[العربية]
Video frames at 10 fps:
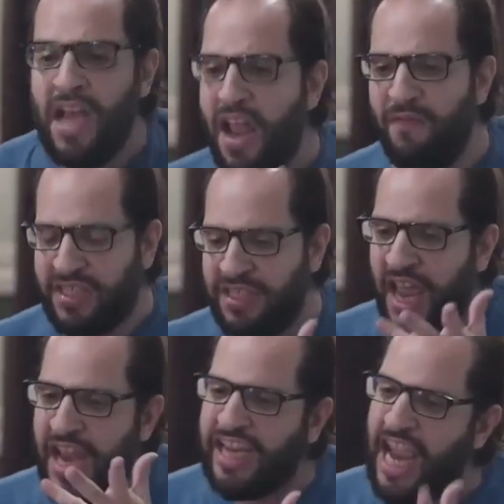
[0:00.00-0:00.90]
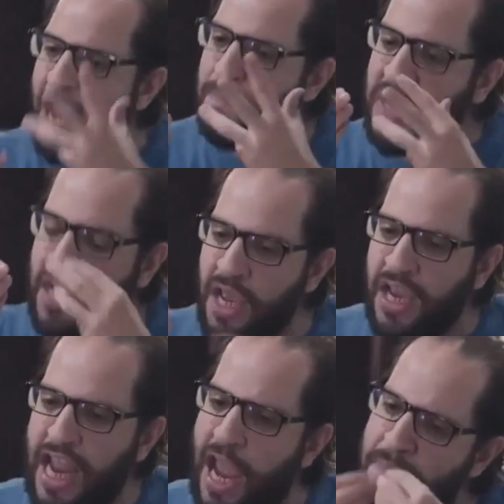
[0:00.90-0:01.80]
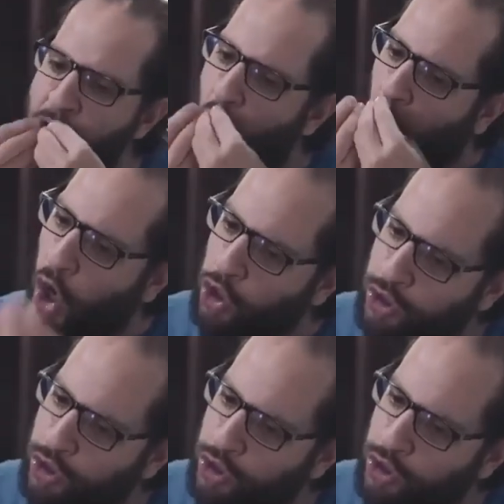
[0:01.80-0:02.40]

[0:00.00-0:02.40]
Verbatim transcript: تعمل ايه في سنانك يا ابني يا ابني